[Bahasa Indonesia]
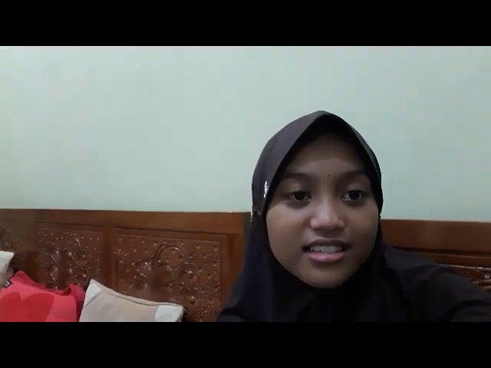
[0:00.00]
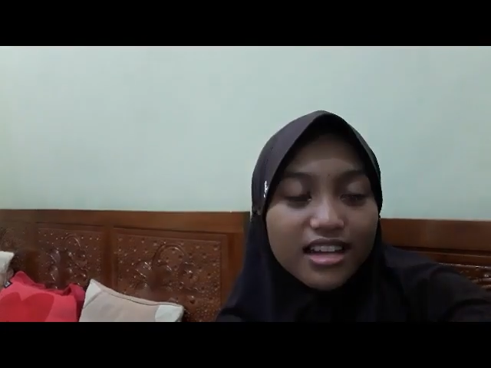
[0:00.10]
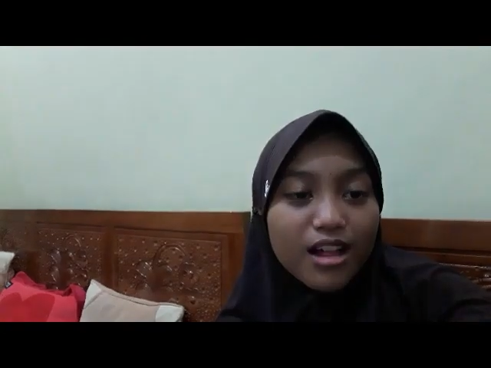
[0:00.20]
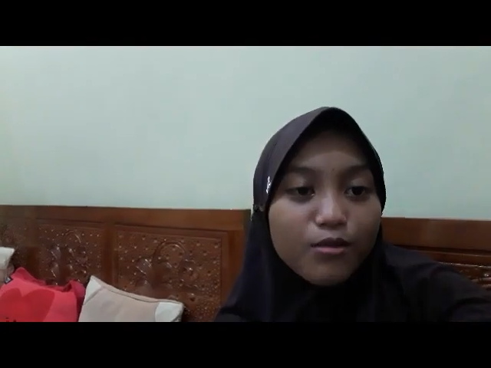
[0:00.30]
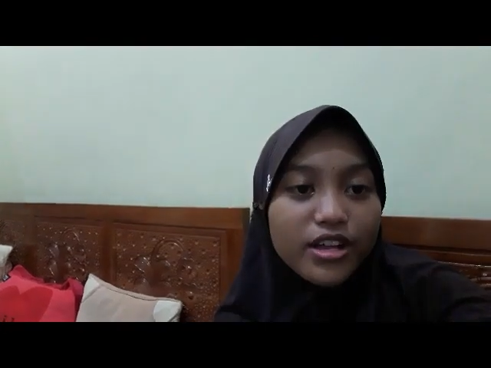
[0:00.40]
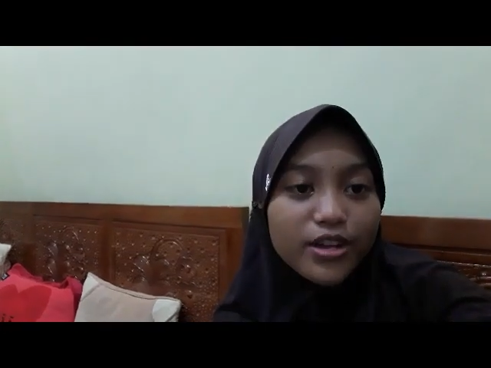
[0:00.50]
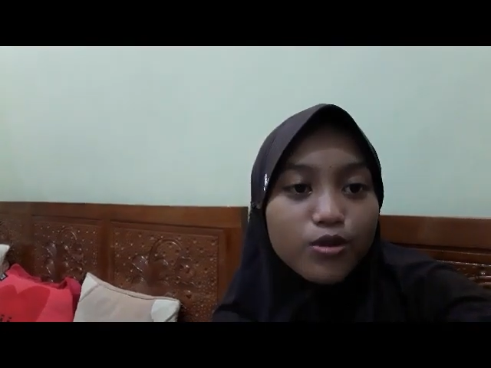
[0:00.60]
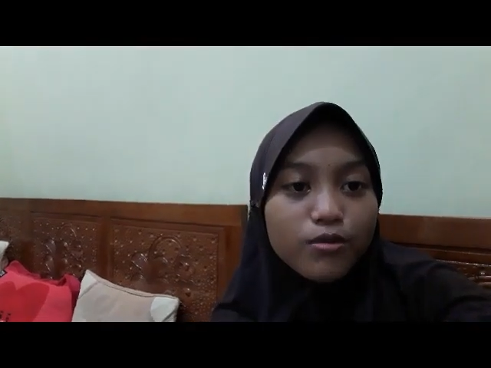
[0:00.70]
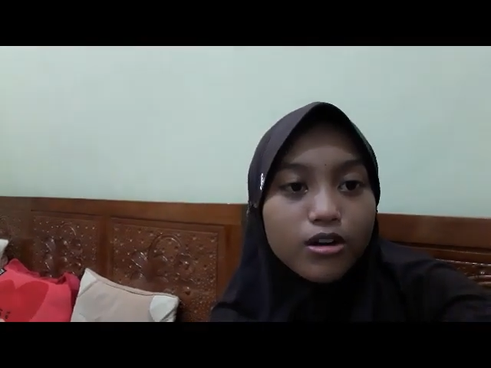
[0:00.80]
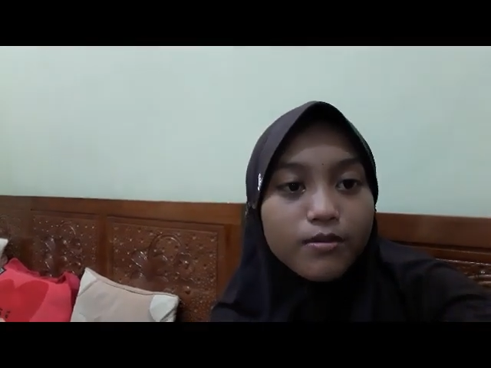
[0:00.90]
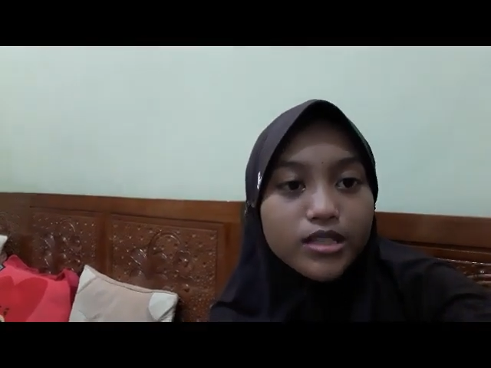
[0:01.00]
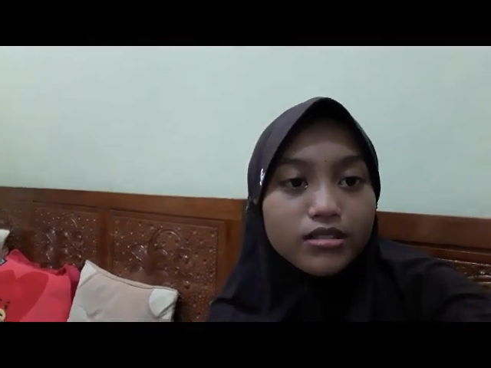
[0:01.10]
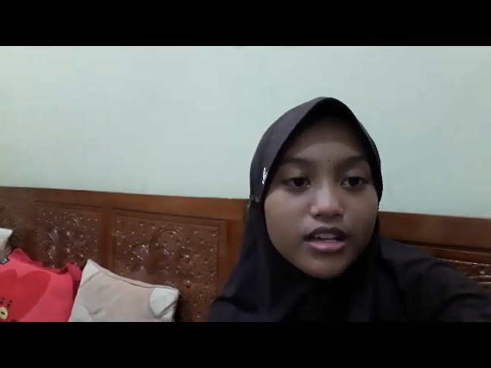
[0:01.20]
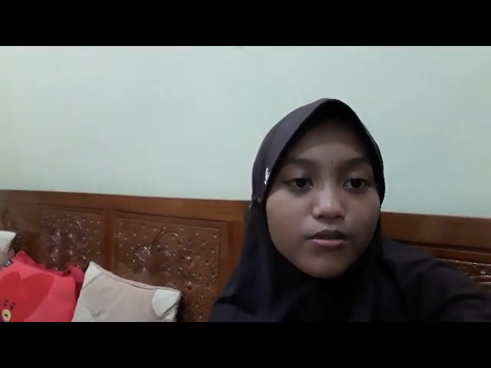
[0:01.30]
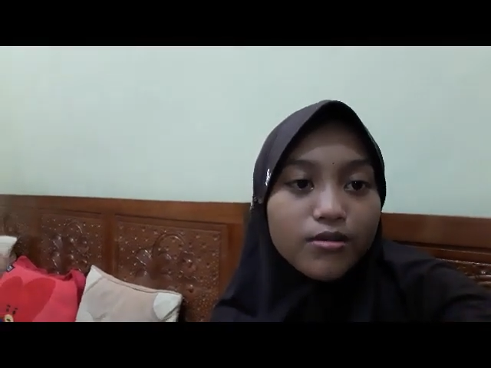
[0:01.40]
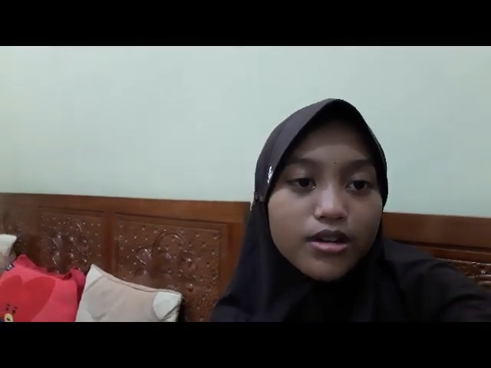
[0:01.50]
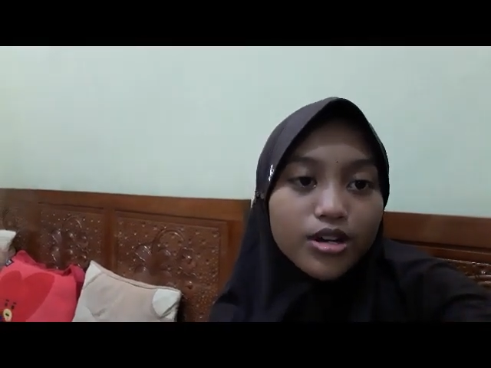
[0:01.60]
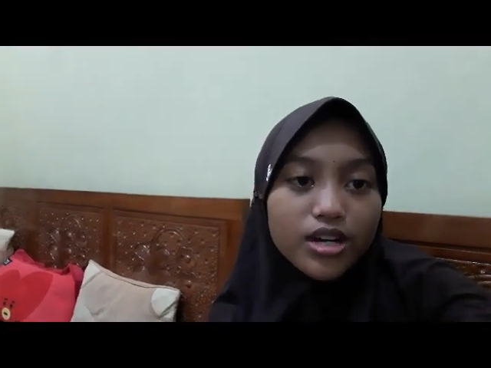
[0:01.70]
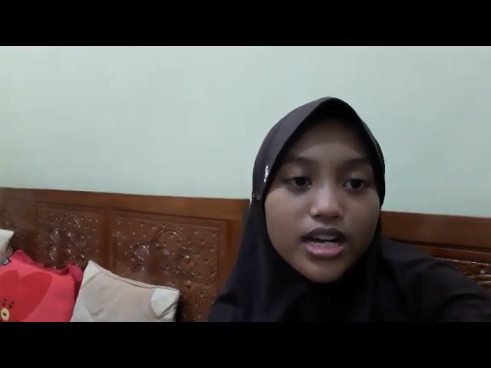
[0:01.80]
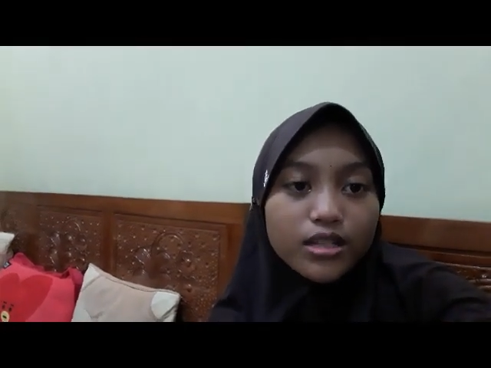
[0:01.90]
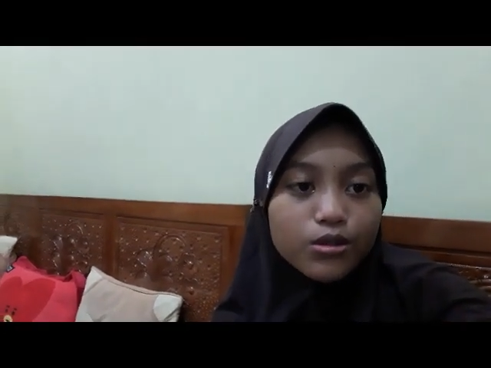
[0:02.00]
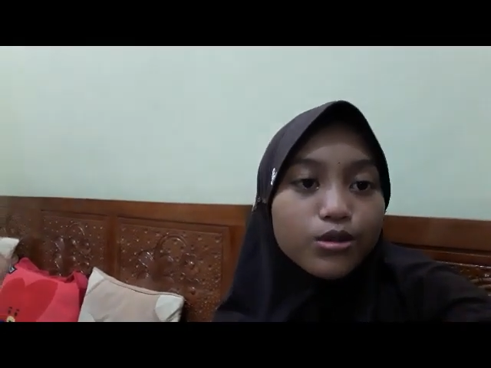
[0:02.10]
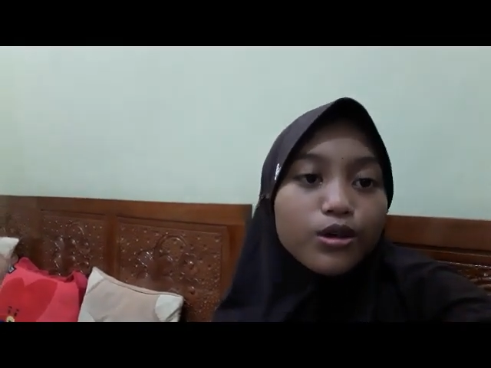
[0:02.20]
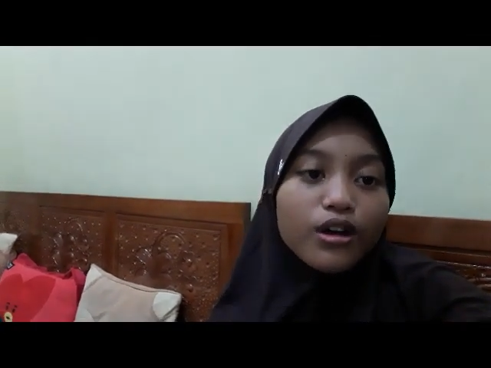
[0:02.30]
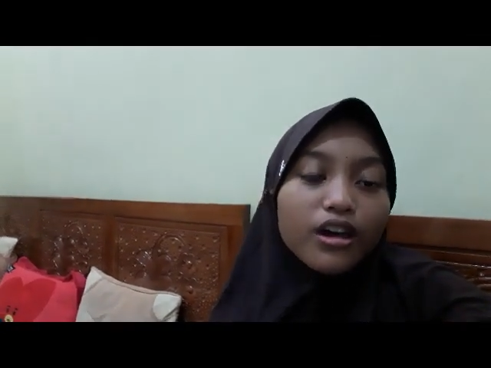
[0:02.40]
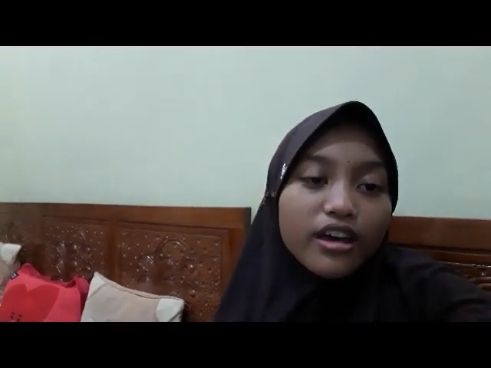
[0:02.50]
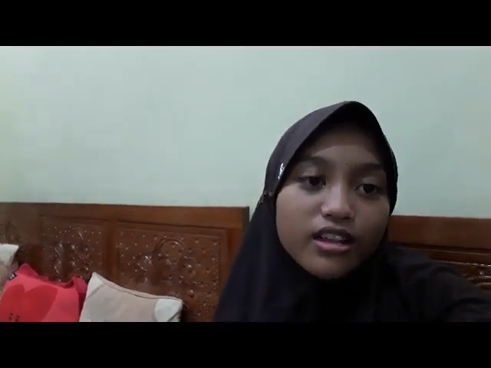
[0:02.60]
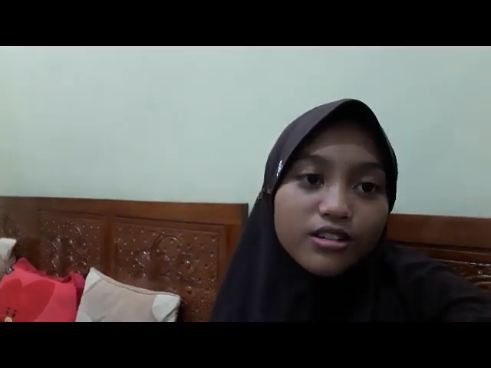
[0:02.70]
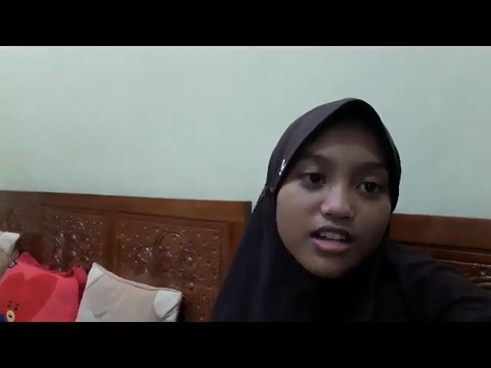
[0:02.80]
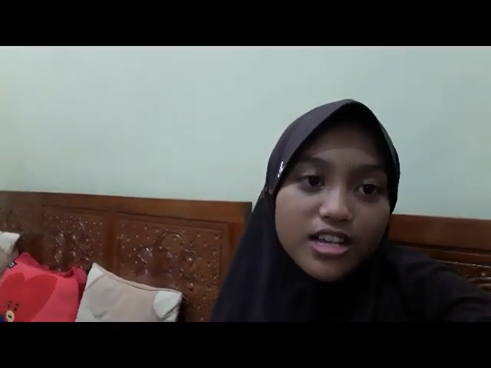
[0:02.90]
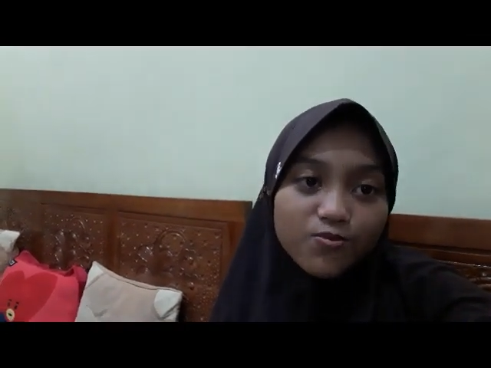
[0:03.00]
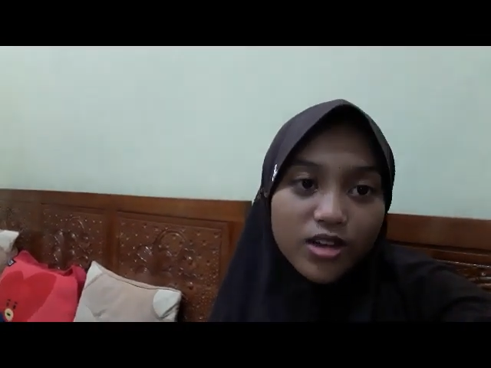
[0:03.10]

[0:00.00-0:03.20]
Assalamualaikum warahmatullahi wabarakatuh. Hello guys.